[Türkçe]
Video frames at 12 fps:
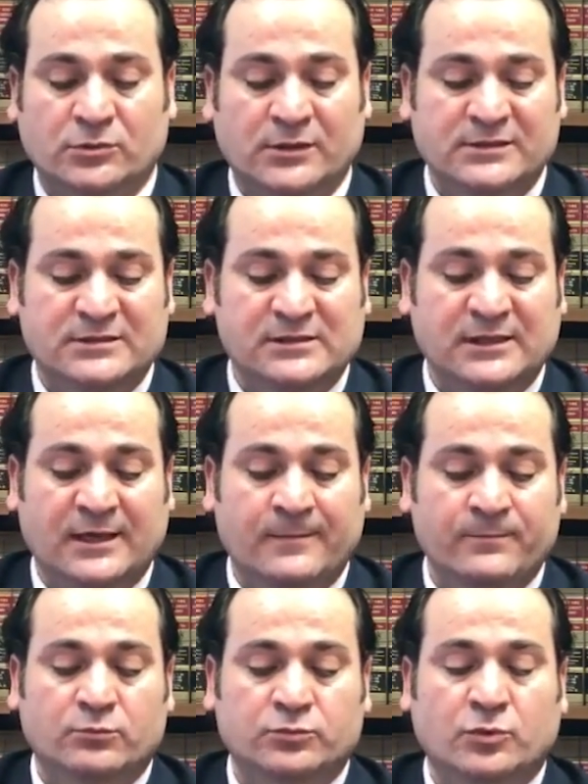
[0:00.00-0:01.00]

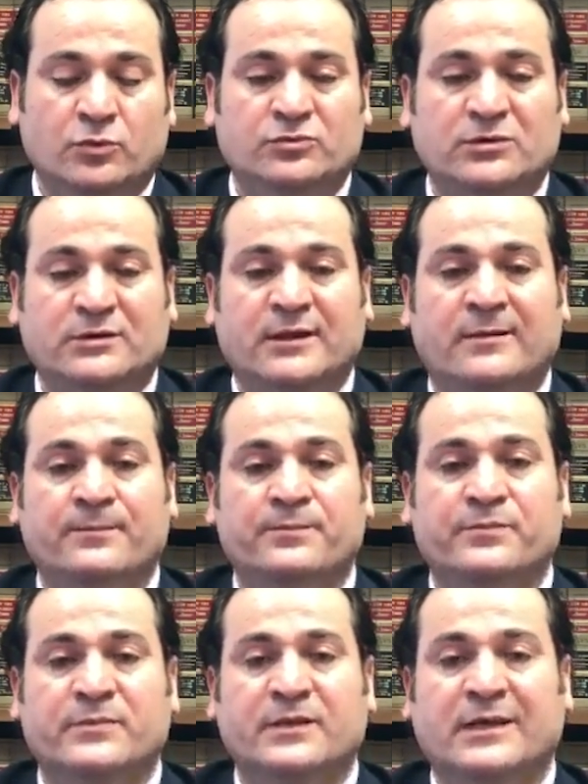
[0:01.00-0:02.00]
Dolayısıyla bu noktada
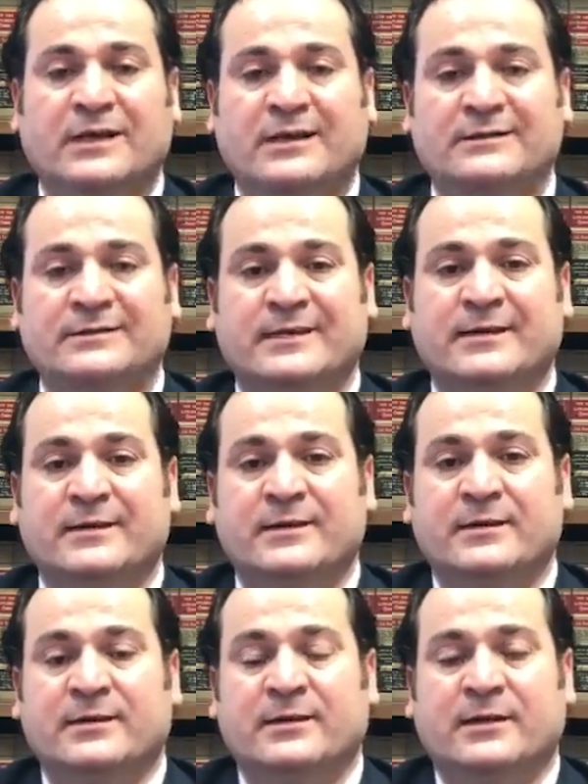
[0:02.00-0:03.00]
genelde
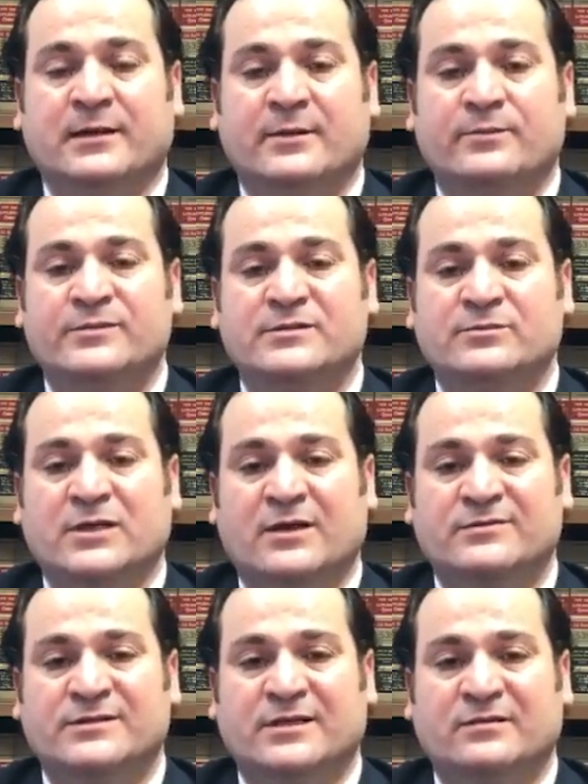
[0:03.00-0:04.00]
e, bizim
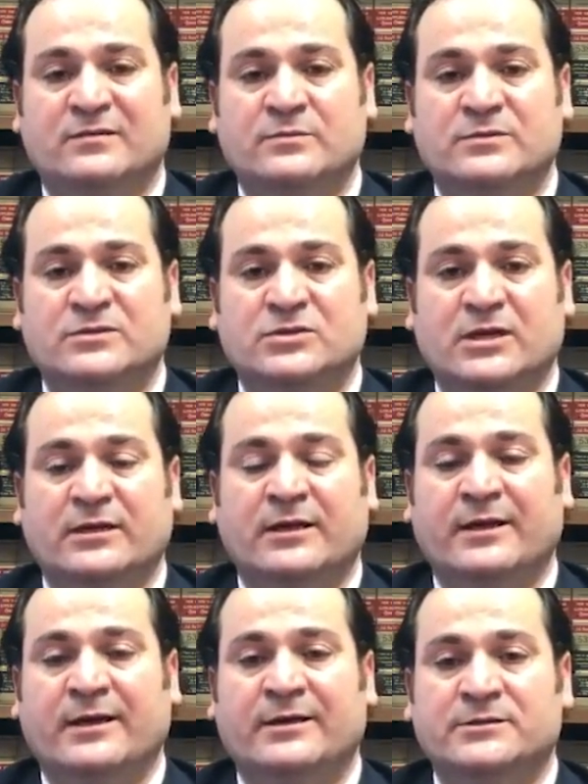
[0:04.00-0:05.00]
tavsiye ettiğimiz şey
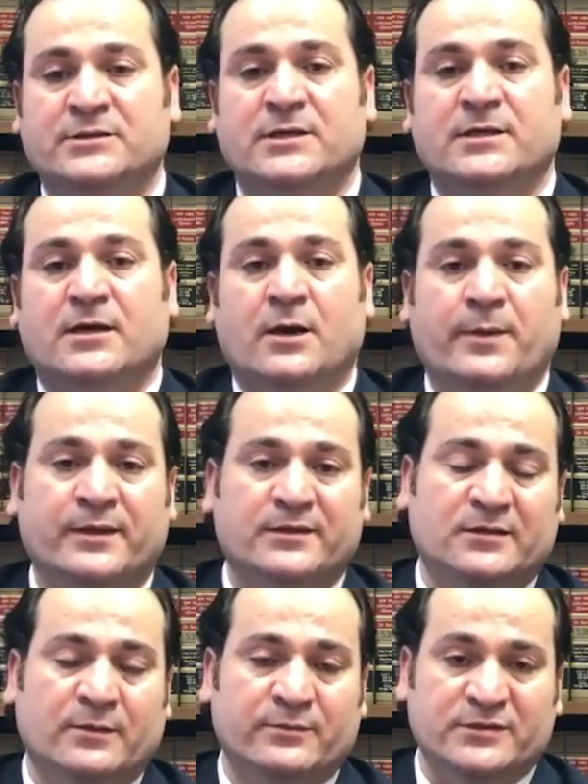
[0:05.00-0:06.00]
eğer
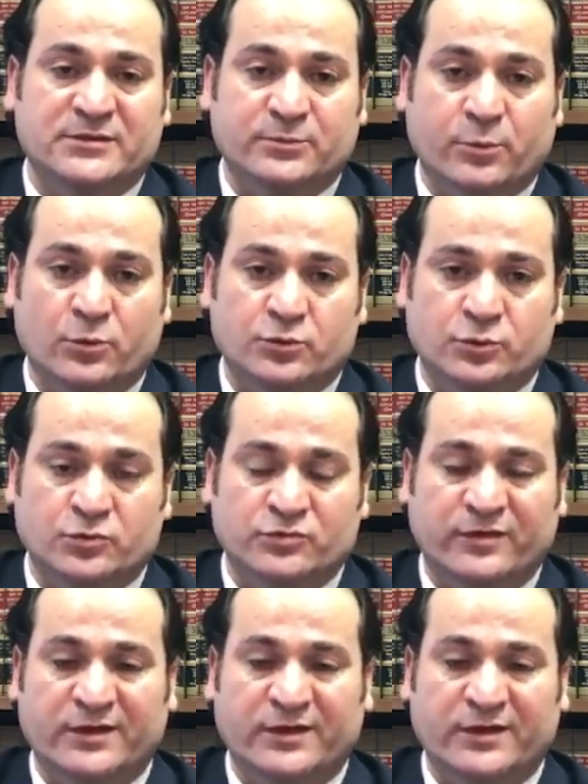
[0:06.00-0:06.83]
Amerika'dan bir sponsorunuz